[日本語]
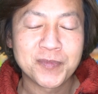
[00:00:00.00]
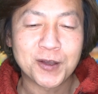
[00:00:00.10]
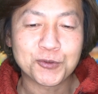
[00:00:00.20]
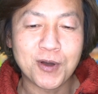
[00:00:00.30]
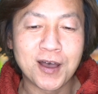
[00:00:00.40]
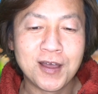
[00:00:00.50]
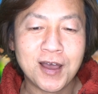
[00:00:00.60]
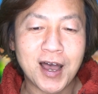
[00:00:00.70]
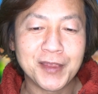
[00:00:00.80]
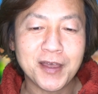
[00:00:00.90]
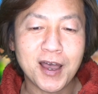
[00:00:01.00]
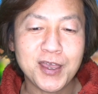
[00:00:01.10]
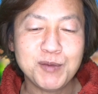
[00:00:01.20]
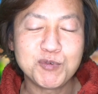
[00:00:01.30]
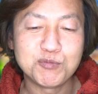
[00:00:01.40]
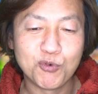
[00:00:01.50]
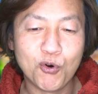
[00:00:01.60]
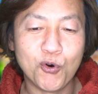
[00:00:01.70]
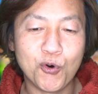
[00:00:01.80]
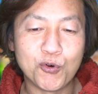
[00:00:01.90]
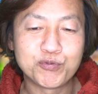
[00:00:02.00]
あとはアナハイムも